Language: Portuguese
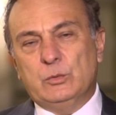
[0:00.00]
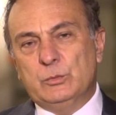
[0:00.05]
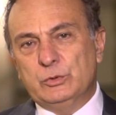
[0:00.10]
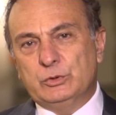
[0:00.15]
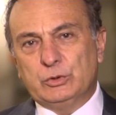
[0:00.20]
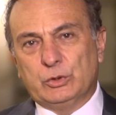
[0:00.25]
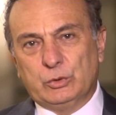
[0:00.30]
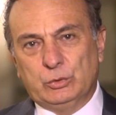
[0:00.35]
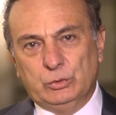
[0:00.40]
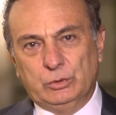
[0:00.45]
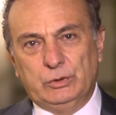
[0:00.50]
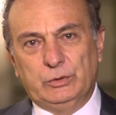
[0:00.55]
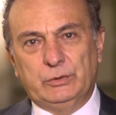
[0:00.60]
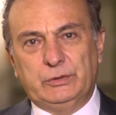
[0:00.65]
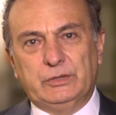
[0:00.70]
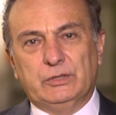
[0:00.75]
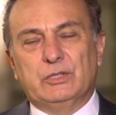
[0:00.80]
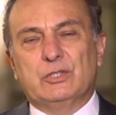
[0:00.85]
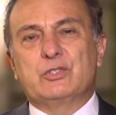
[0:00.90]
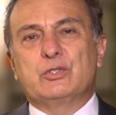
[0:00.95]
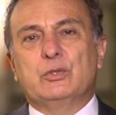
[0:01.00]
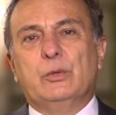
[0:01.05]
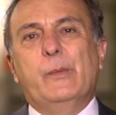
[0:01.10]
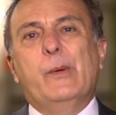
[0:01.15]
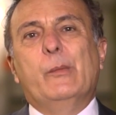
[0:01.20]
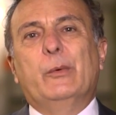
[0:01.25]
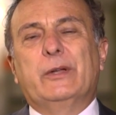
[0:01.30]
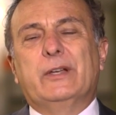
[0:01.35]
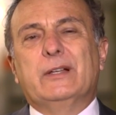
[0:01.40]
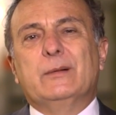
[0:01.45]
Com muito orgulho que nós
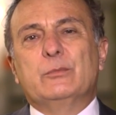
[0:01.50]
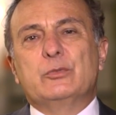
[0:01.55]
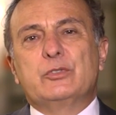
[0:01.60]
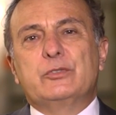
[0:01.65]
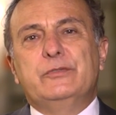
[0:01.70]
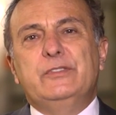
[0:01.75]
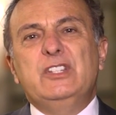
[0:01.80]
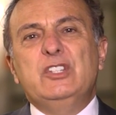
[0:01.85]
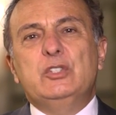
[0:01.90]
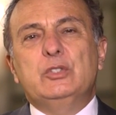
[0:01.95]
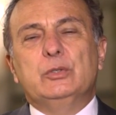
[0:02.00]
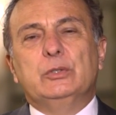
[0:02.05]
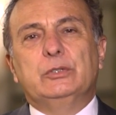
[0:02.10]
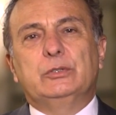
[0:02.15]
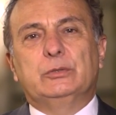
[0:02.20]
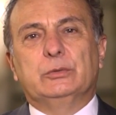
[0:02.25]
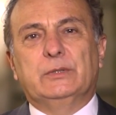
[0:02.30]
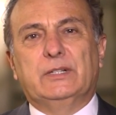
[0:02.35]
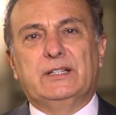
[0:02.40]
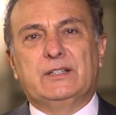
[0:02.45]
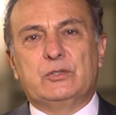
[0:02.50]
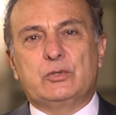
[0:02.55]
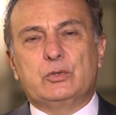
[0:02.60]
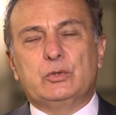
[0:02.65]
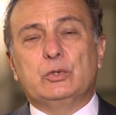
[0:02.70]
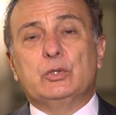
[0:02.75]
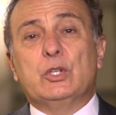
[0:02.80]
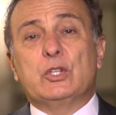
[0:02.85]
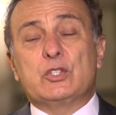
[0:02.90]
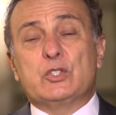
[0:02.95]
comemoramos 28 anos
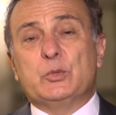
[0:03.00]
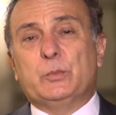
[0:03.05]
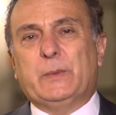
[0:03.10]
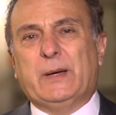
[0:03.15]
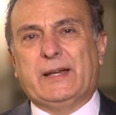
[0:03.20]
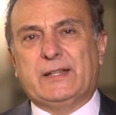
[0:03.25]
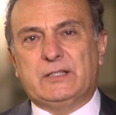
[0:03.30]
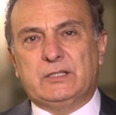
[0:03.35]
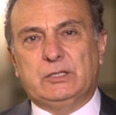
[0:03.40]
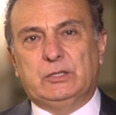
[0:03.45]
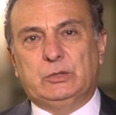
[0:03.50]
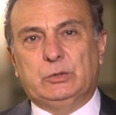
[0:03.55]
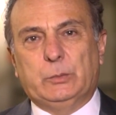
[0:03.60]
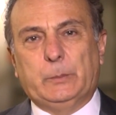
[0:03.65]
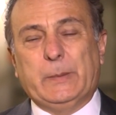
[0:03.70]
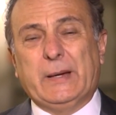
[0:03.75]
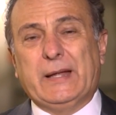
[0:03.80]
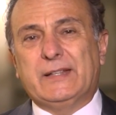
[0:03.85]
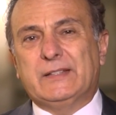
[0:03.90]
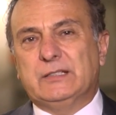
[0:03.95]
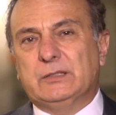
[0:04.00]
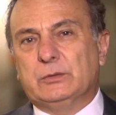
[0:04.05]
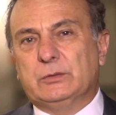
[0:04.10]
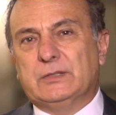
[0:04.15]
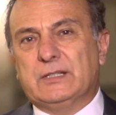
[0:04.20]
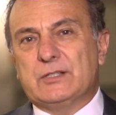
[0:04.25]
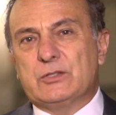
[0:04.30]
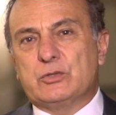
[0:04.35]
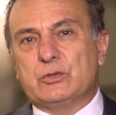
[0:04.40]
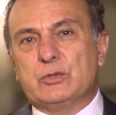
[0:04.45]
do nosso partido, o Partido
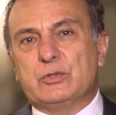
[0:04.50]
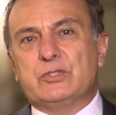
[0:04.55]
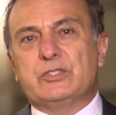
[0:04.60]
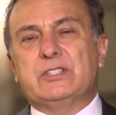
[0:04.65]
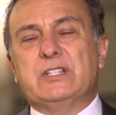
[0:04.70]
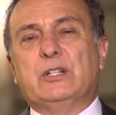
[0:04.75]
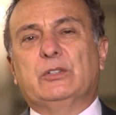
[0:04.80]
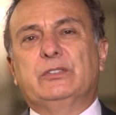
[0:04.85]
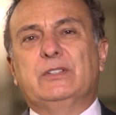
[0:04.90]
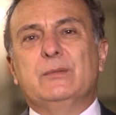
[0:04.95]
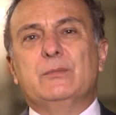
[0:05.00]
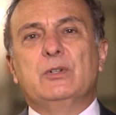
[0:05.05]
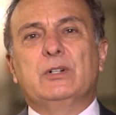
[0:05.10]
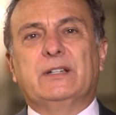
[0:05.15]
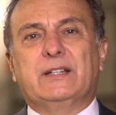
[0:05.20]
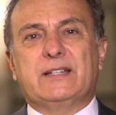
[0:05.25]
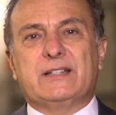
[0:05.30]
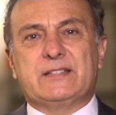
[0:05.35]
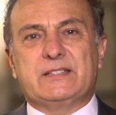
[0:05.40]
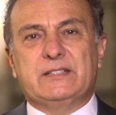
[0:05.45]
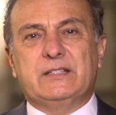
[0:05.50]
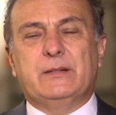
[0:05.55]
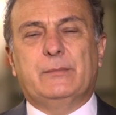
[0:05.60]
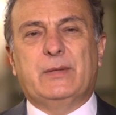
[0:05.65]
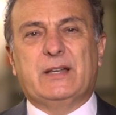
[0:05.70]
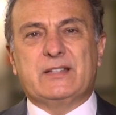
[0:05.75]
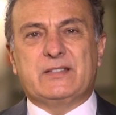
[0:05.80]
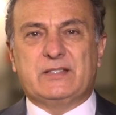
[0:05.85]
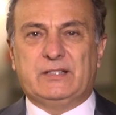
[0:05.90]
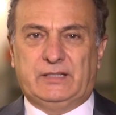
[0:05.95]
da Social Democracia
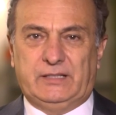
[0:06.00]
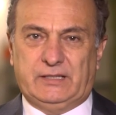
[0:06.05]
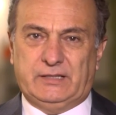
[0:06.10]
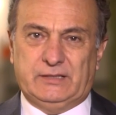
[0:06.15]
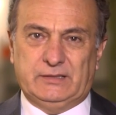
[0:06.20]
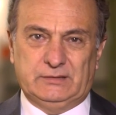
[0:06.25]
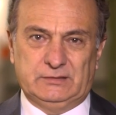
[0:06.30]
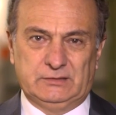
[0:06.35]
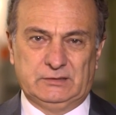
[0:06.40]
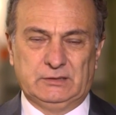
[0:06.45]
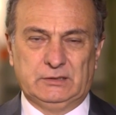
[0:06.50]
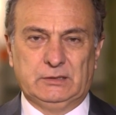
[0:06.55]
Brasileira.